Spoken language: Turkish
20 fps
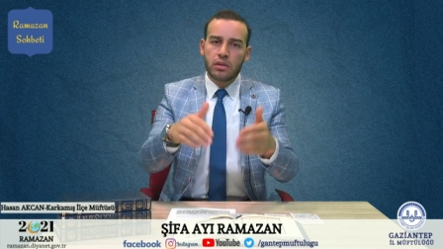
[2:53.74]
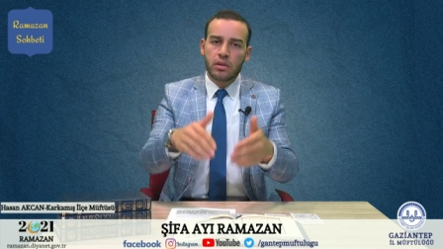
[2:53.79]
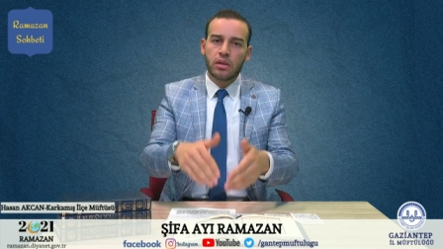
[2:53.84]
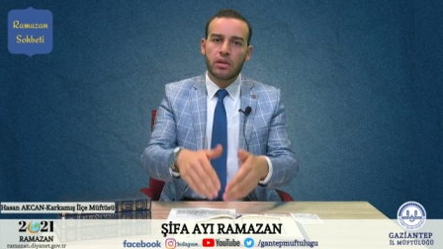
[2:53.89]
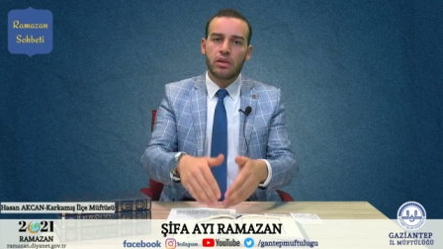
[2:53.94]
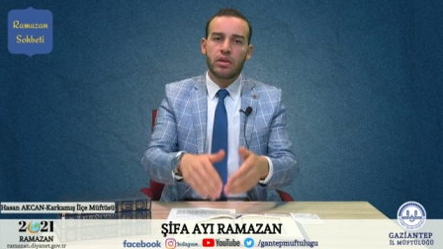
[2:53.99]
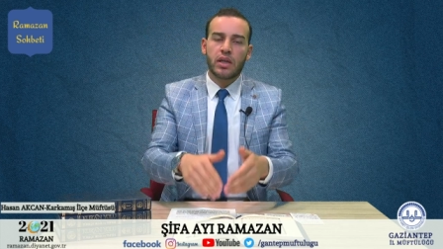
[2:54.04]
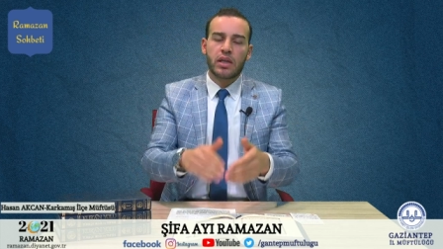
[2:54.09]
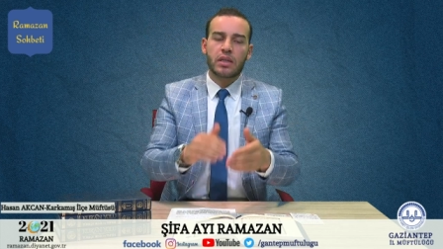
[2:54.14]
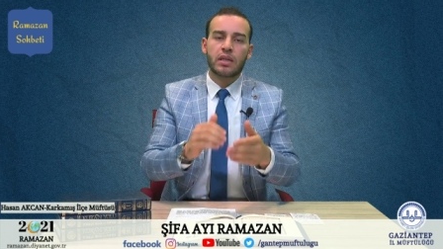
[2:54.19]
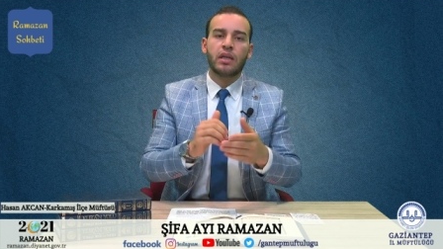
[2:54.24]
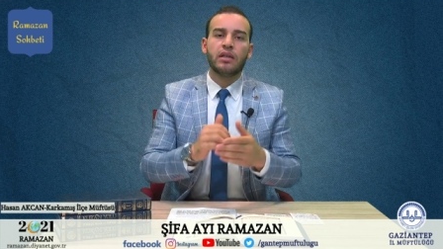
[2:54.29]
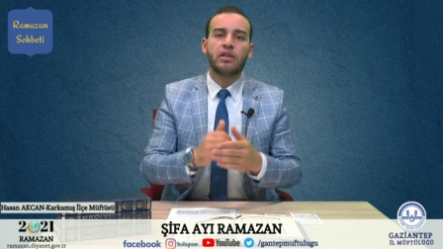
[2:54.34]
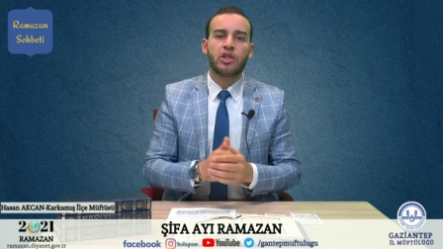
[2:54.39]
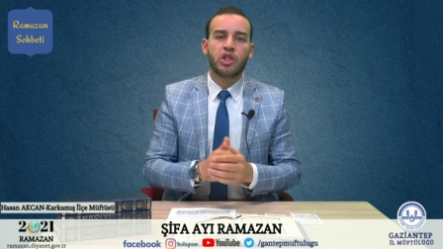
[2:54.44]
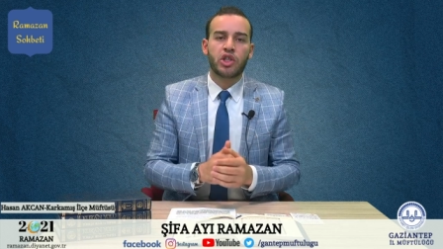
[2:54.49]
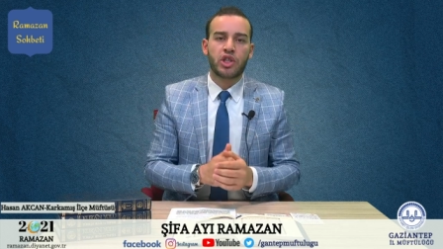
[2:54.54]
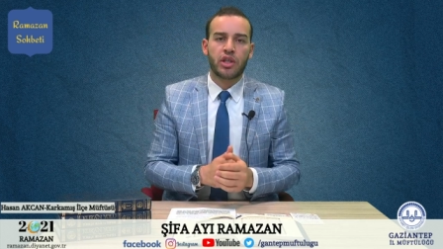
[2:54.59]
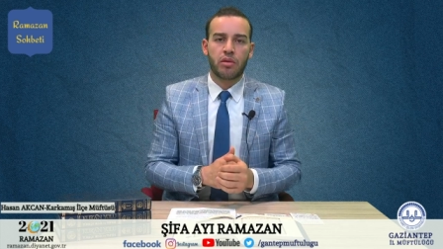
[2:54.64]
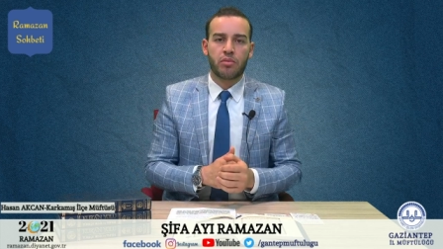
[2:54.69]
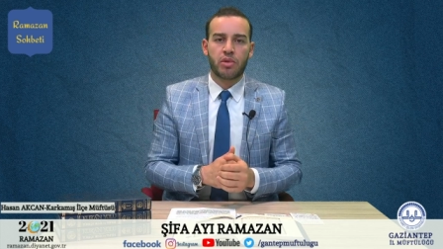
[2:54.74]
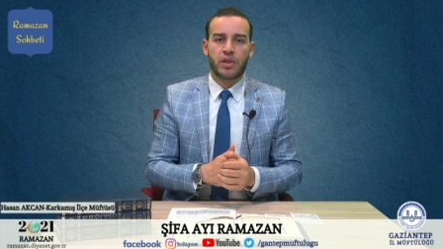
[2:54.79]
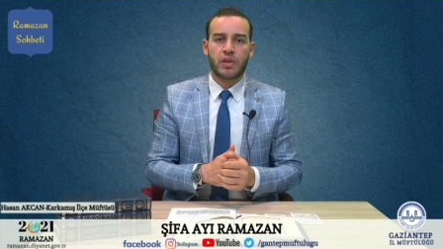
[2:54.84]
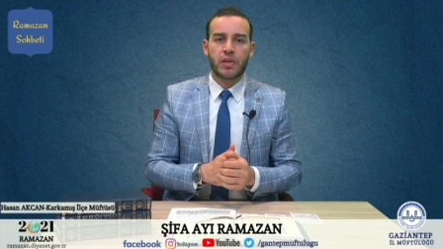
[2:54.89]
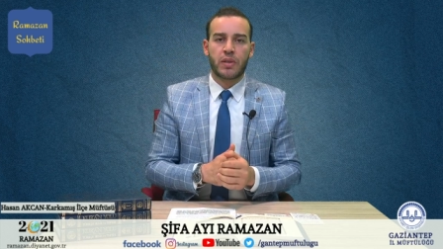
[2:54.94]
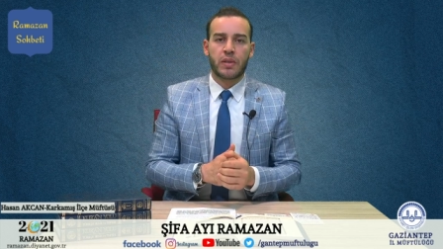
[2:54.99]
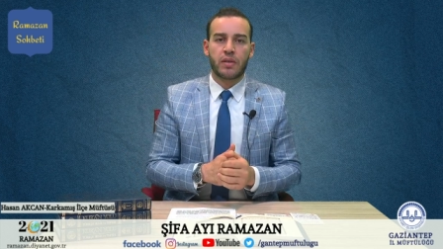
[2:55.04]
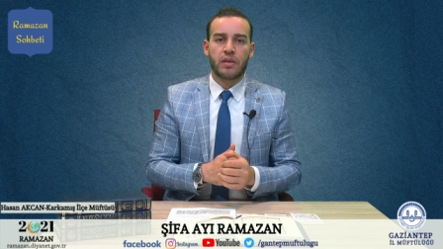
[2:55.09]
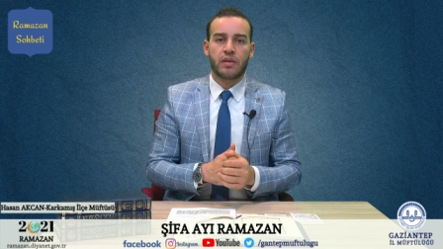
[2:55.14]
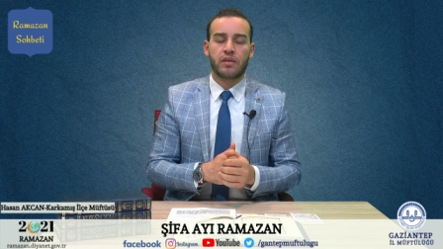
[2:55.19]
yasağı
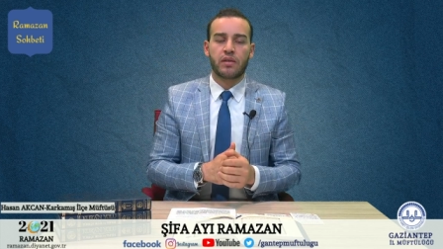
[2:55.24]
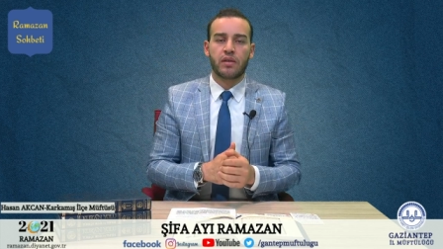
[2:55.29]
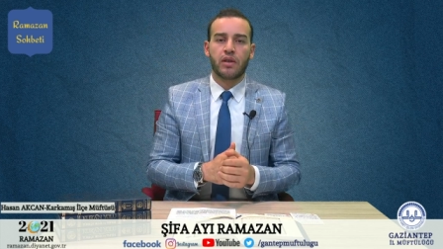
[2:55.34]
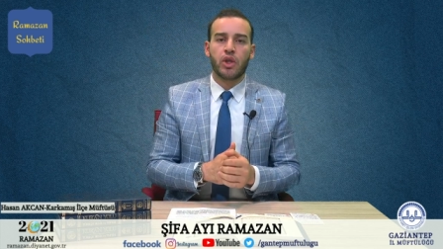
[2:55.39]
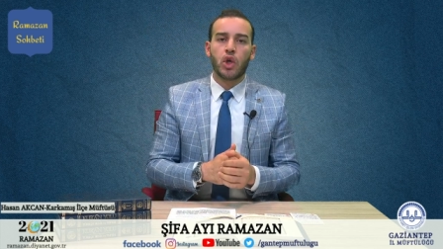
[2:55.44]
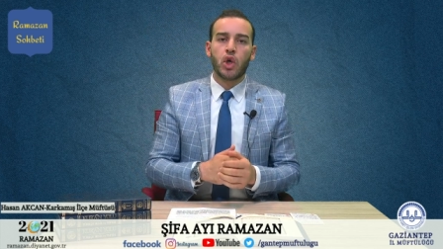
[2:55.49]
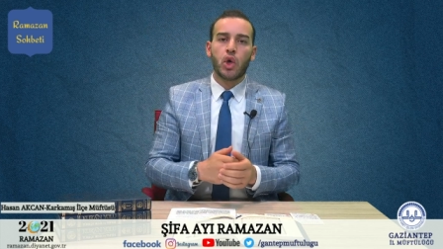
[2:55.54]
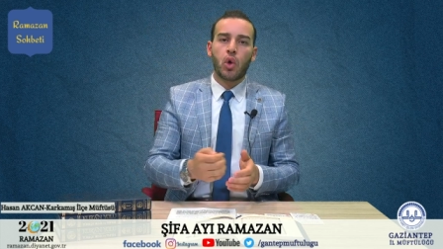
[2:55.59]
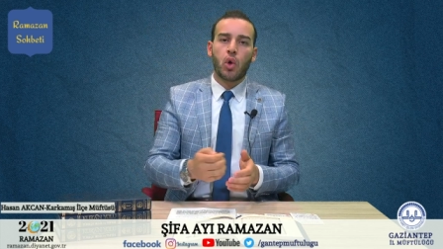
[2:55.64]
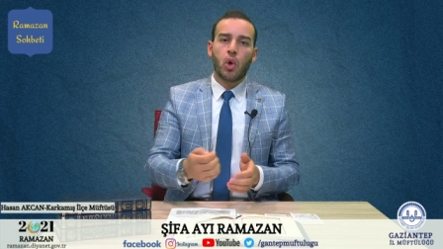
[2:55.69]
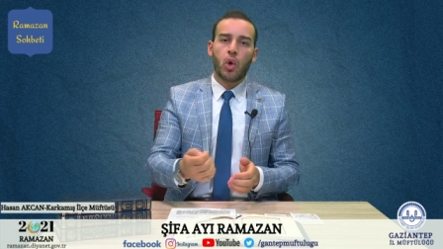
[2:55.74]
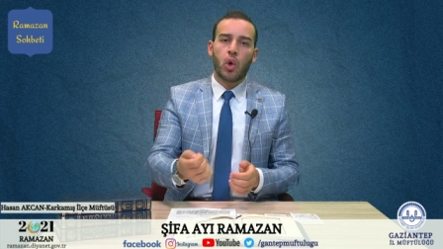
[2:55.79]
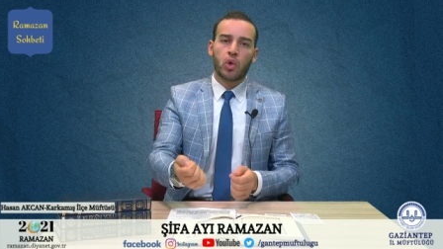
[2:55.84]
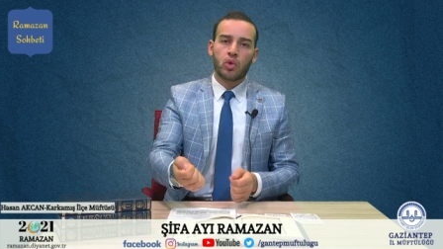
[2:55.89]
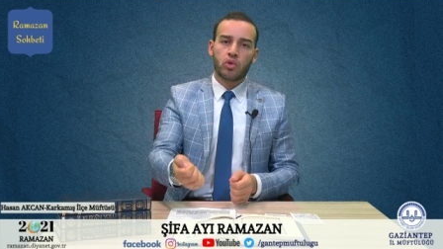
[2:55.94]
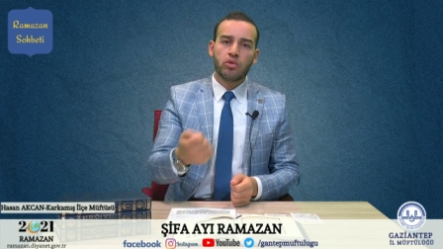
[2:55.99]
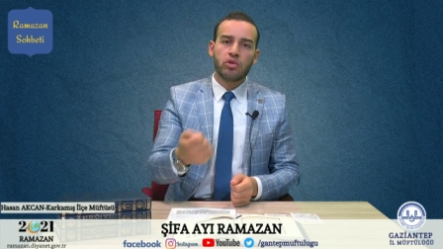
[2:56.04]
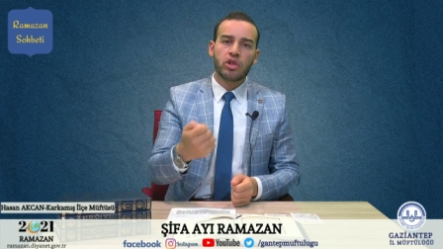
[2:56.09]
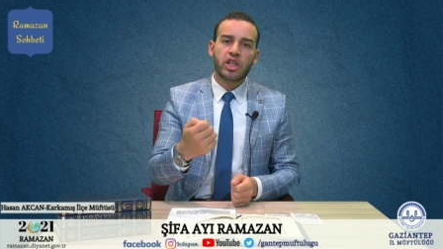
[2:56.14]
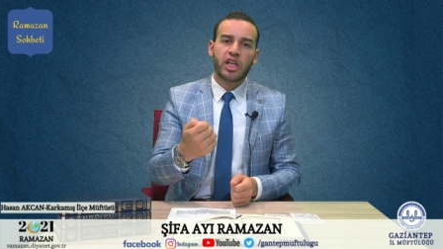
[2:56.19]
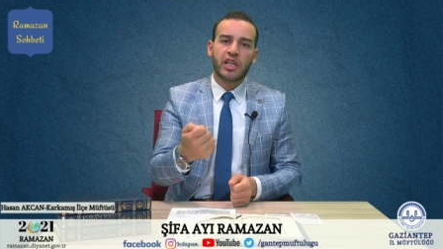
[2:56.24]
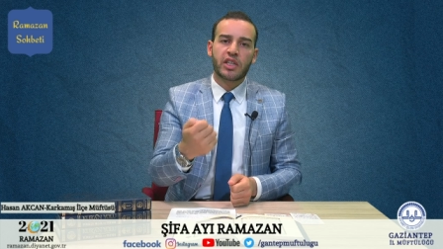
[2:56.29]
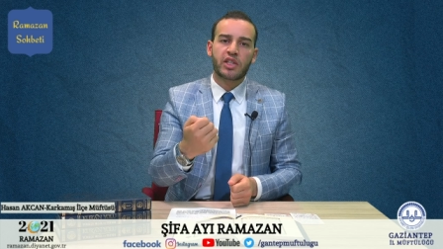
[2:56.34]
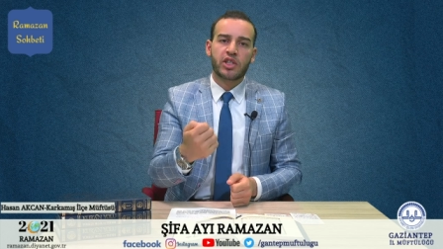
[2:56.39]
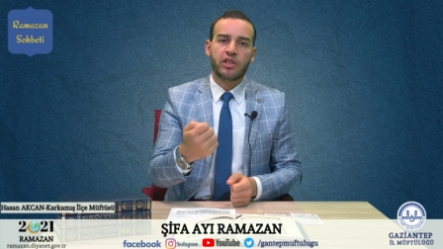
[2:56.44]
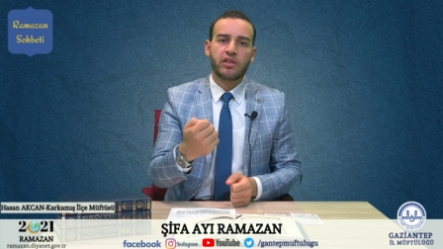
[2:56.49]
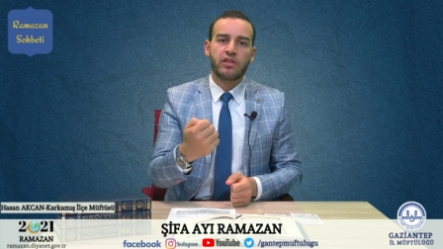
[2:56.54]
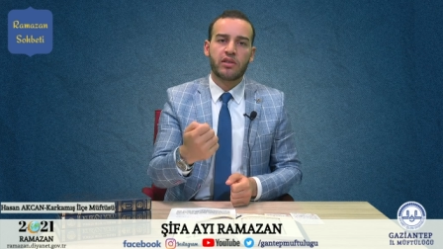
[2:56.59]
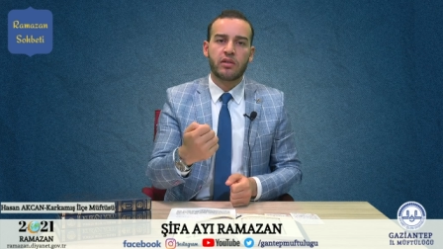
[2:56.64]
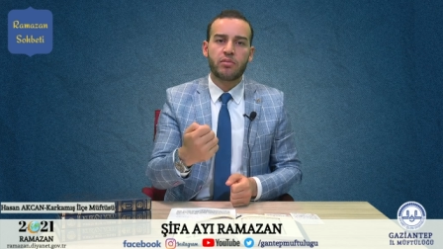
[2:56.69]
çiğnemişizdir onun
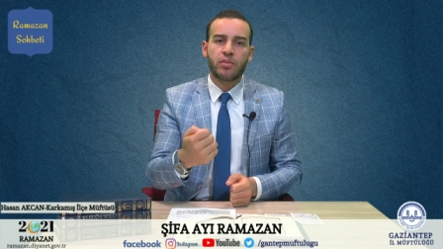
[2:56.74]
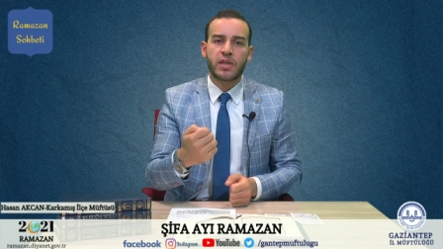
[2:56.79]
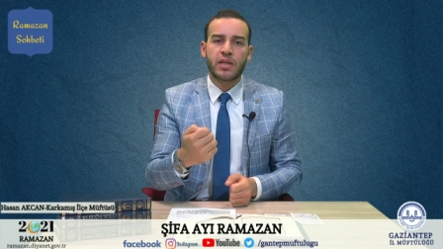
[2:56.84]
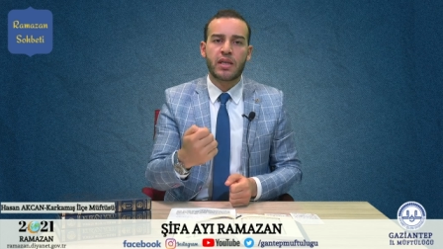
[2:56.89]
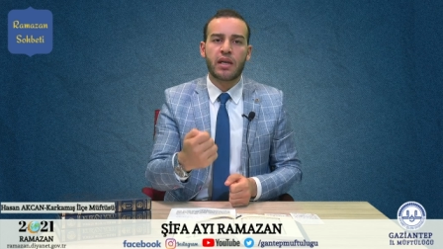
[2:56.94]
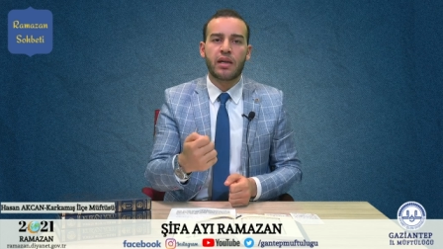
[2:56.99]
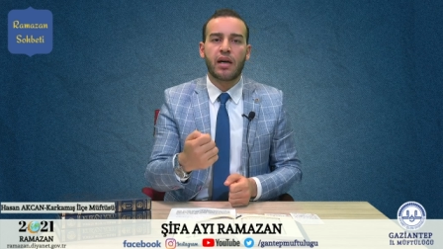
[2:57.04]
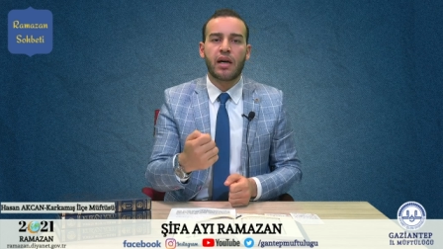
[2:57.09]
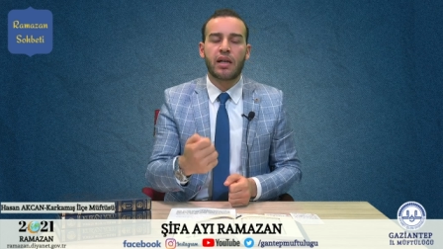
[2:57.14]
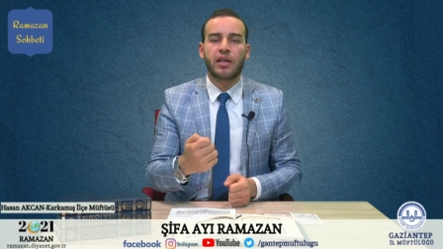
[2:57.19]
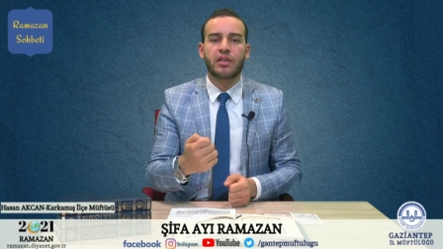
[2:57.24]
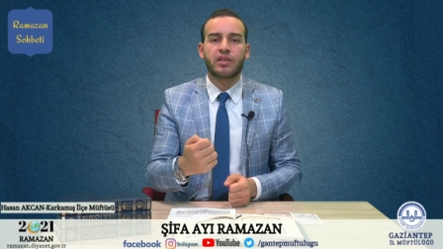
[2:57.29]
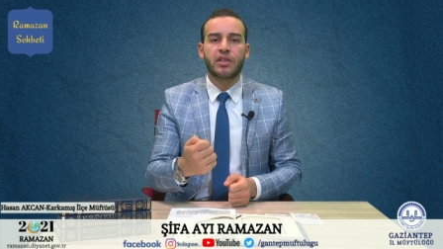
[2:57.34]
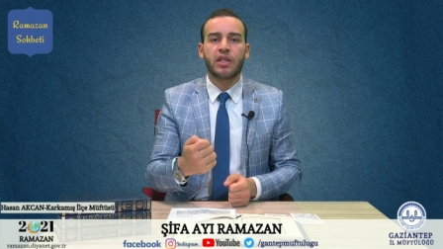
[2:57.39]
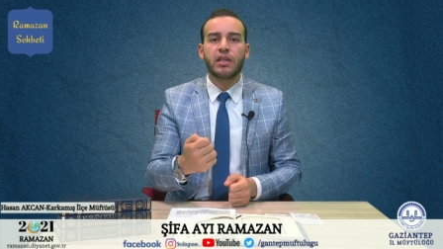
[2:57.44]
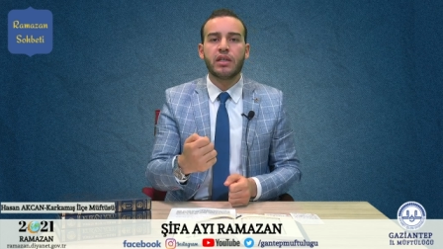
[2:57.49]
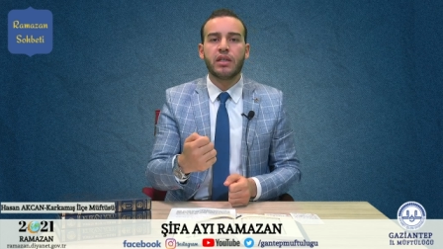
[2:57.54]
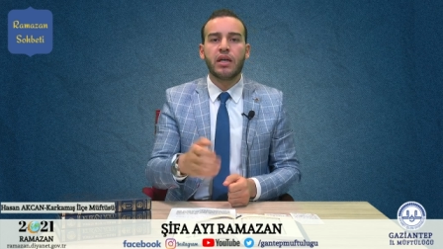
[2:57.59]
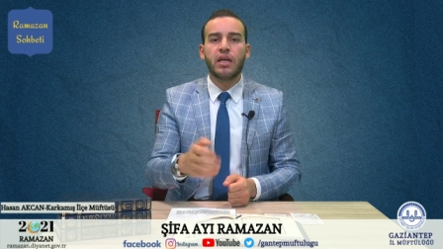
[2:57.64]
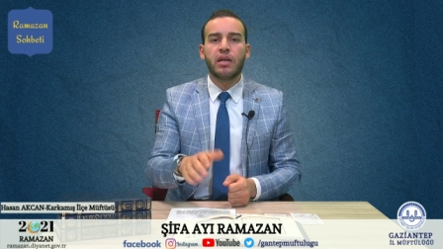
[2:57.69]
karşılığını bizden alacak.